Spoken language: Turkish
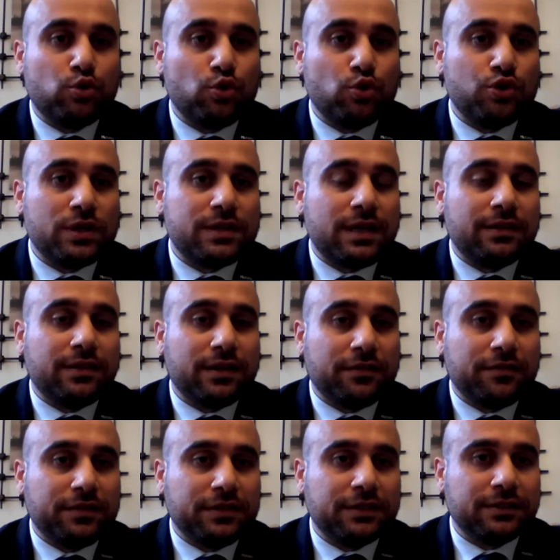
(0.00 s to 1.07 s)
düşüncesel
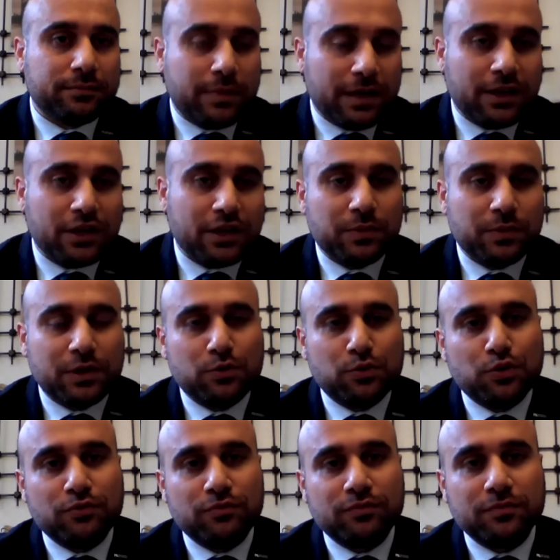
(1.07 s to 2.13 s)
tarafını paylaşmak
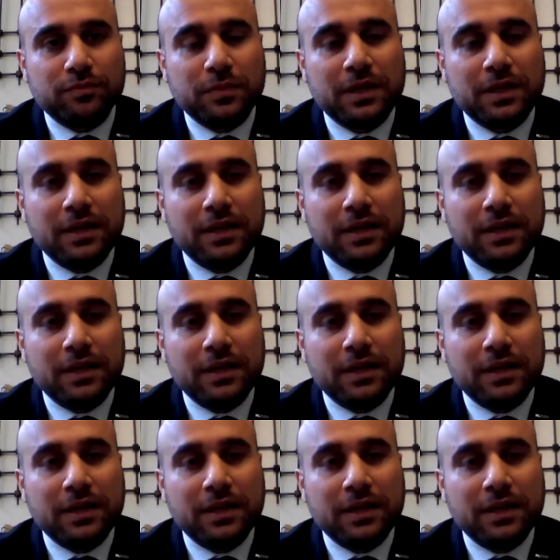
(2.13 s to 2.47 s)
istiyorum